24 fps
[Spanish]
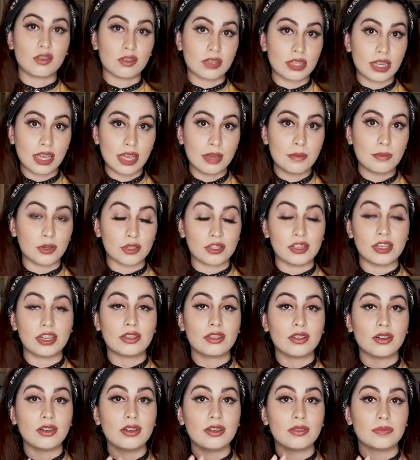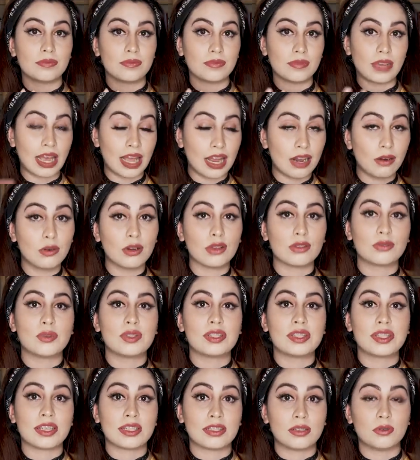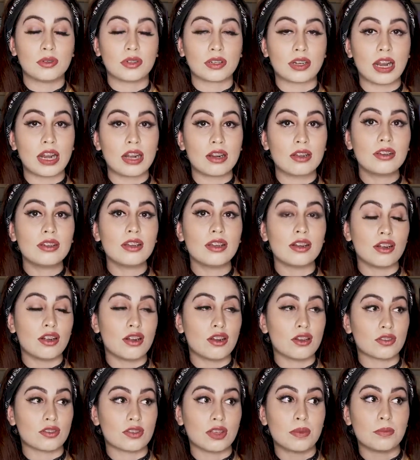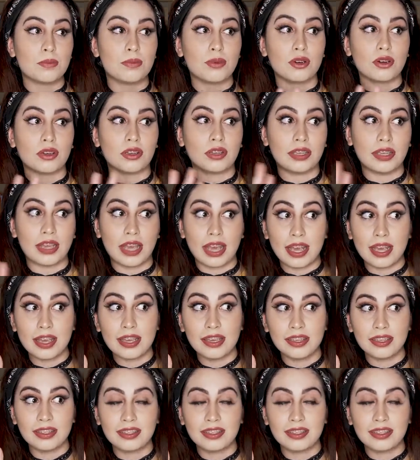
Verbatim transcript: Cosa que, por cierto, hay algunos tweets que se borraron, no sé por qué.